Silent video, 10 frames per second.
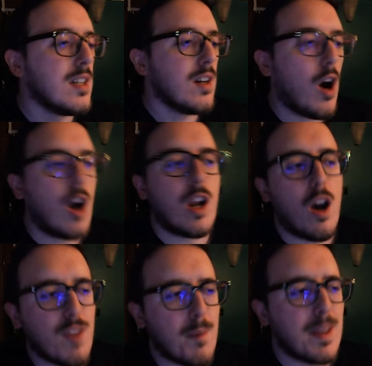Ora,
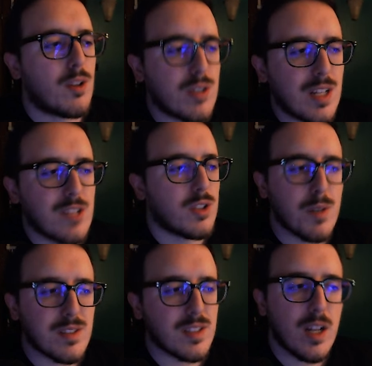ovviamente l'utilizzo di
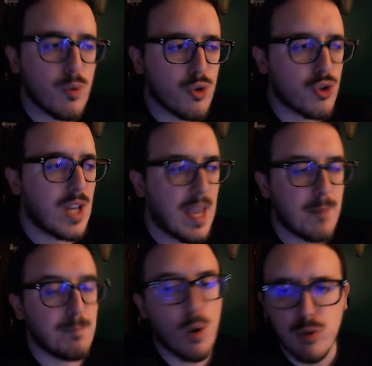queste delusion è
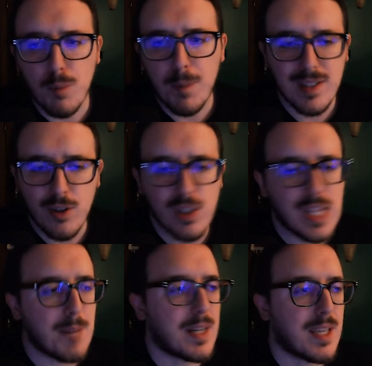molto
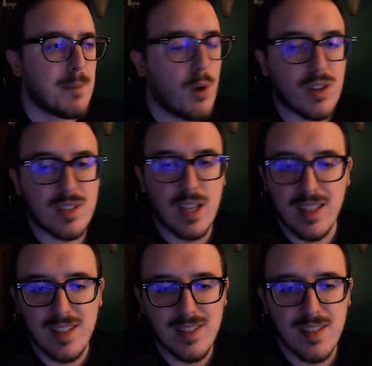particolare perché porta
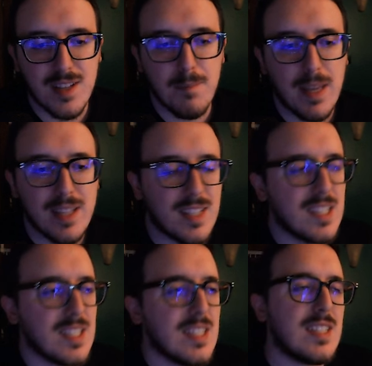essenzialmente
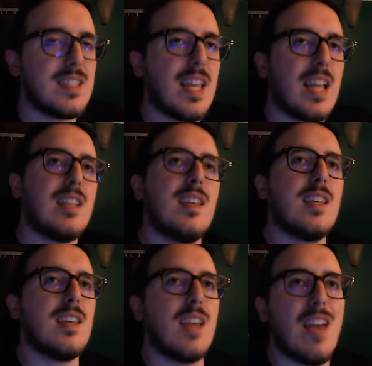
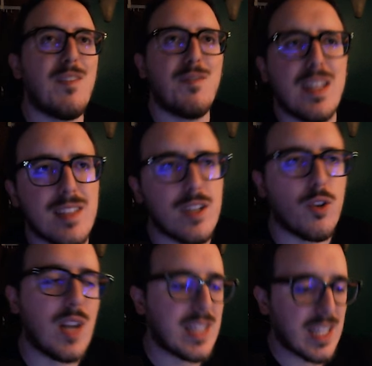degli effetti
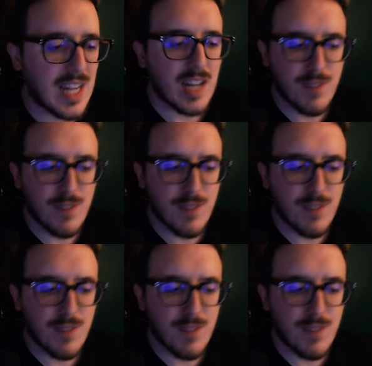collaterali.